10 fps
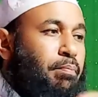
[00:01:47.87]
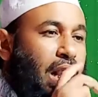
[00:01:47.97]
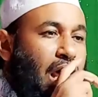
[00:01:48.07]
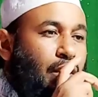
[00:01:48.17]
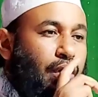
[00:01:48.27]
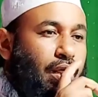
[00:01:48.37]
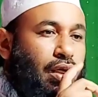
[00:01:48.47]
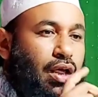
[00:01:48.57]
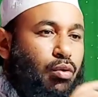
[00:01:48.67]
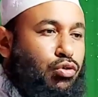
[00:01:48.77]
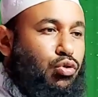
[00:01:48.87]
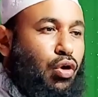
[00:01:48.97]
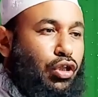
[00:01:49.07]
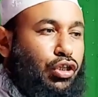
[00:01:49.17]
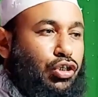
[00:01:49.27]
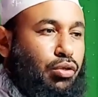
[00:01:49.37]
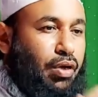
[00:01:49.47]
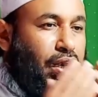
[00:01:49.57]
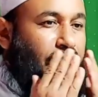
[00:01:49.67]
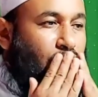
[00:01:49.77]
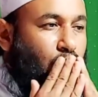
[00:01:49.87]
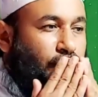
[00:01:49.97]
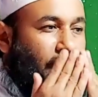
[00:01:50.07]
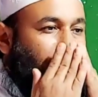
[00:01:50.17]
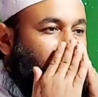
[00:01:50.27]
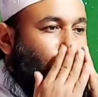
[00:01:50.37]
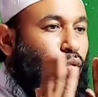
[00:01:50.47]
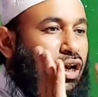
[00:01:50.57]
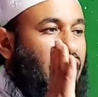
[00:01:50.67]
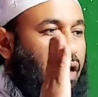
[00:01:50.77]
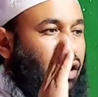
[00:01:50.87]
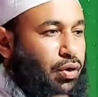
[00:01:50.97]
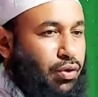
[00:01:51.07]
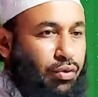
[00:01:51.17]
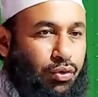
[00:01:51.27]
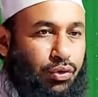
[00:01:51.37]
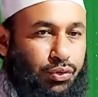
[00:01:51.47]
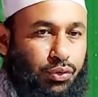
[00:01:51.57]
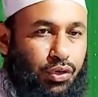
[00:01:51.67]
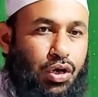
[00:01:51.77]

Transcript: বালা করি উজু করতে সময় নাখো ফানি আর কুল্লি বালা করি করা হইতো